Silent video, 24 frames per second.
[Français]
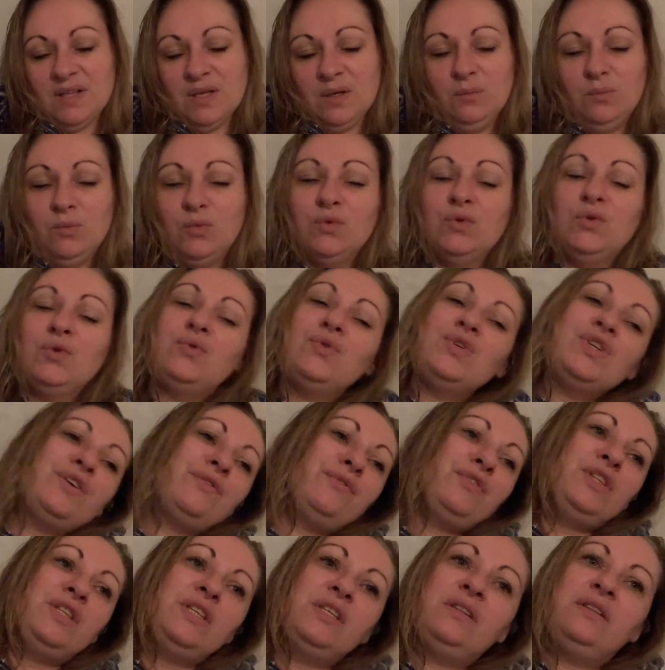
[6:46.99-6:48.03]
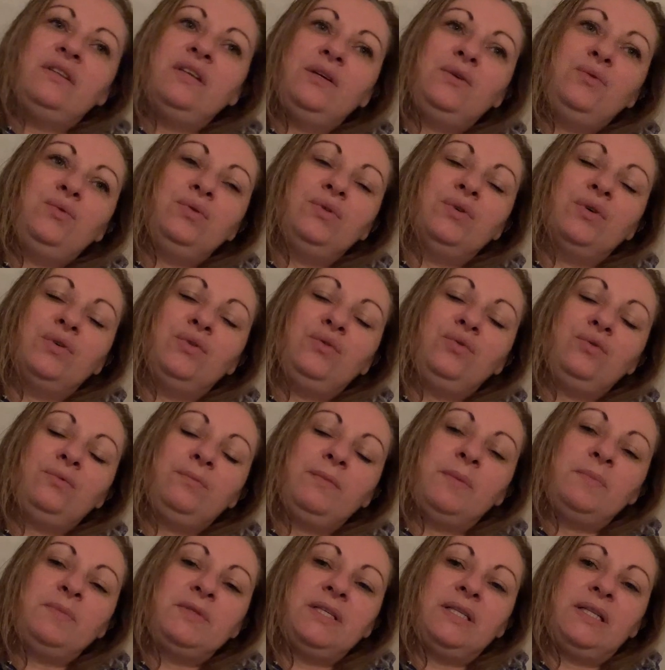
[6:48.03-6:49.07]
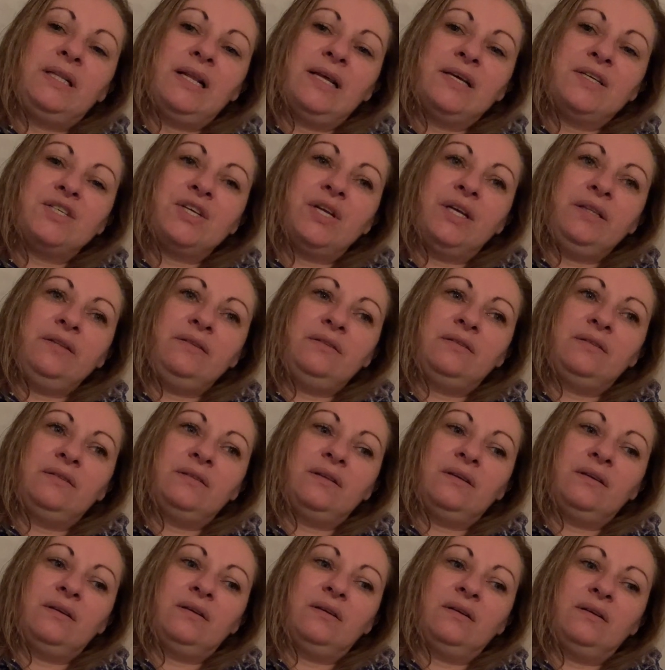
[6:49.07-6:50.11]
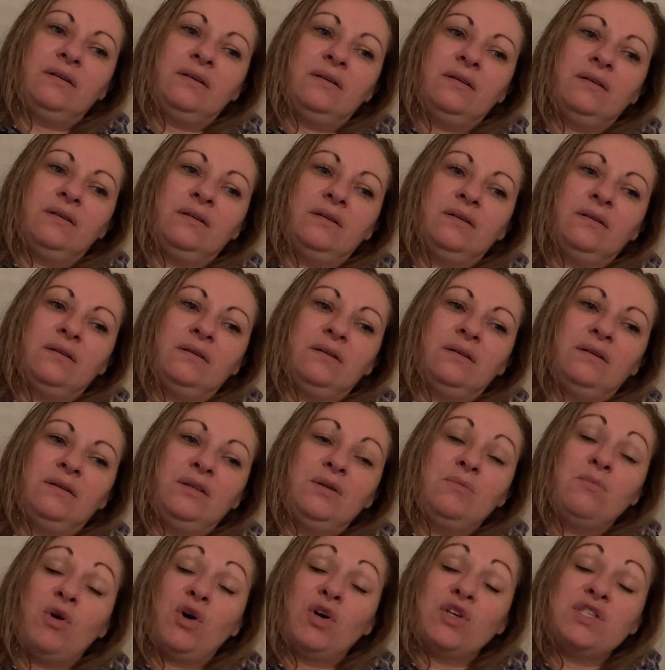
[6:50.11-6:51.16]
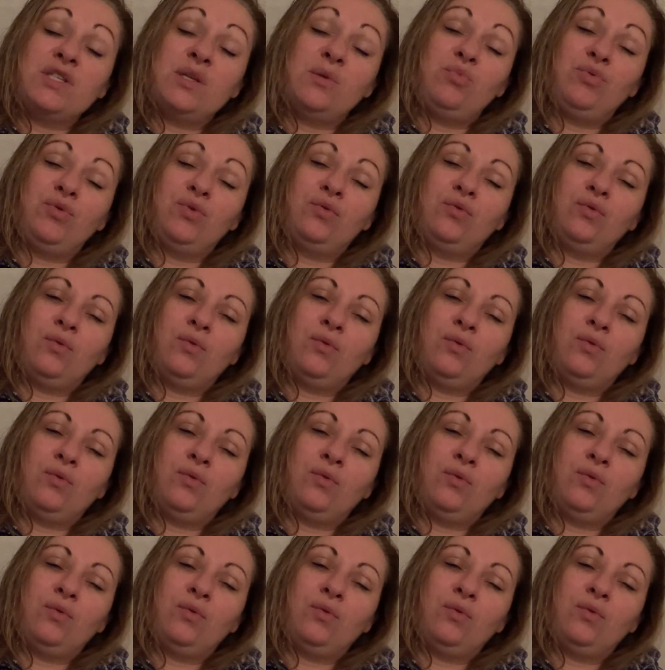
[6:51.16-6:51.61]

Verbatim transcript: Bon, du coup, j'ai fini de découdre toutes mes petites lingettes. Euh, il m'en restait plus.